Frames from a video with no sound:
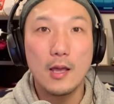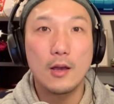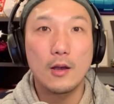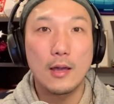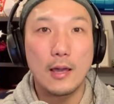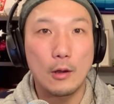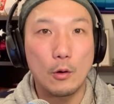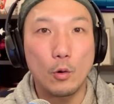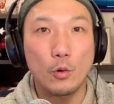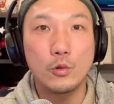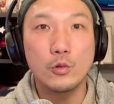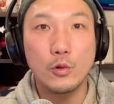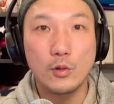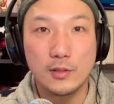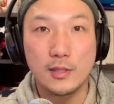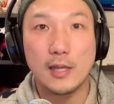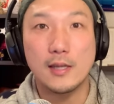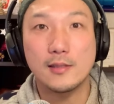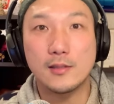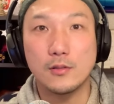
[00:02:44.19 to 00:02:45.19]
え国語
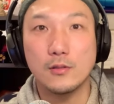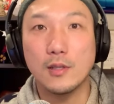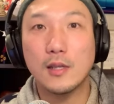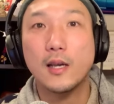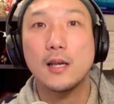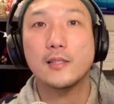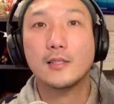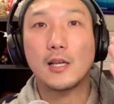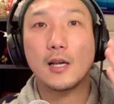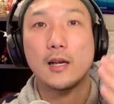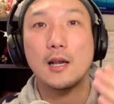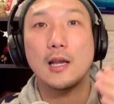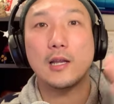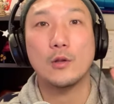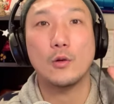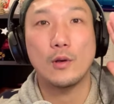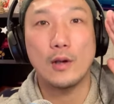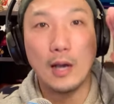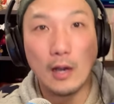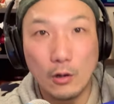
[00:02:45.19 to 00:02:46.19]
算数理科社会
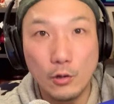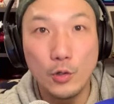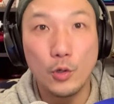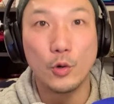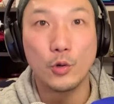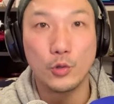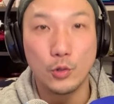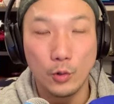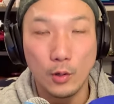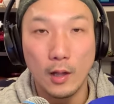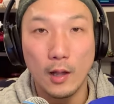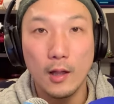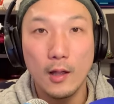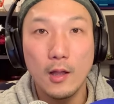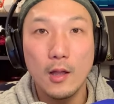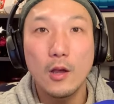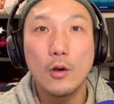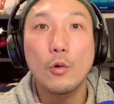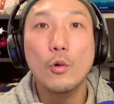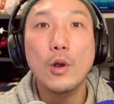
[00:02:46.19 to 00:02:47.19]
の学力とか、
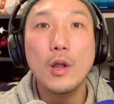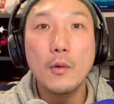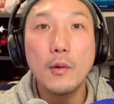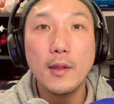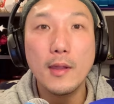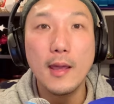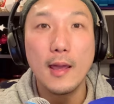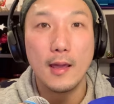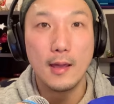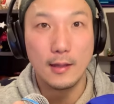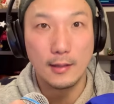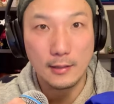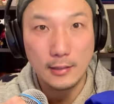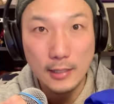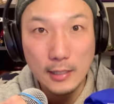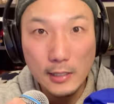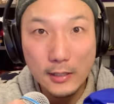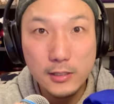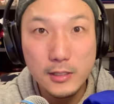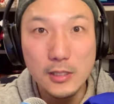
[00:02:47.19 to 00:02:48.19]
これはね、
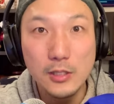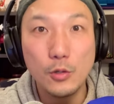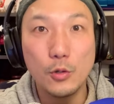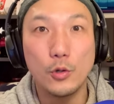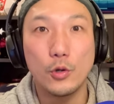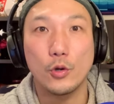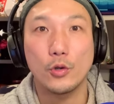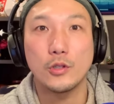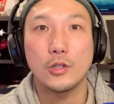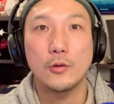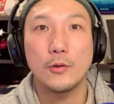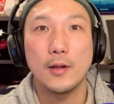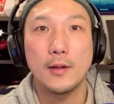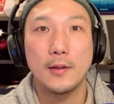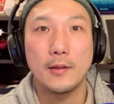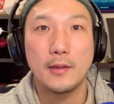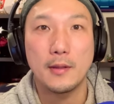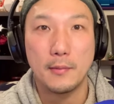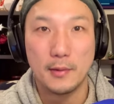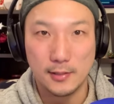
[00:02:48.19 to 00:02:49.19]
認知能力と言われ
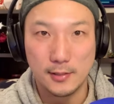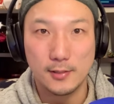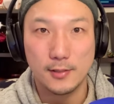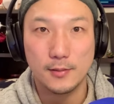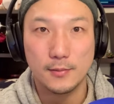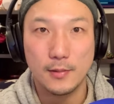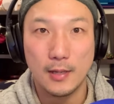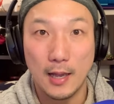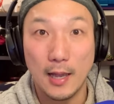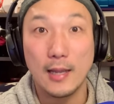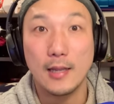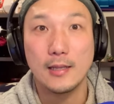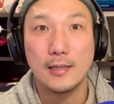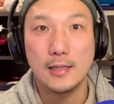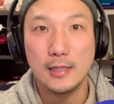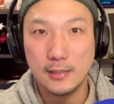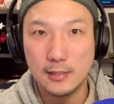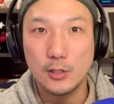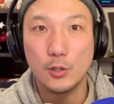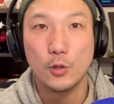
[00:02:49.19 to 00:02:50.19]
てます。はい、
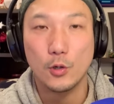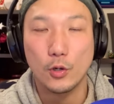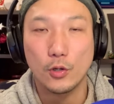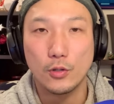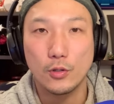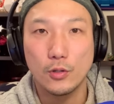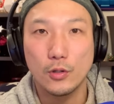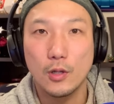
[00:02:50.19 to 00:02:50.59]
認知能力。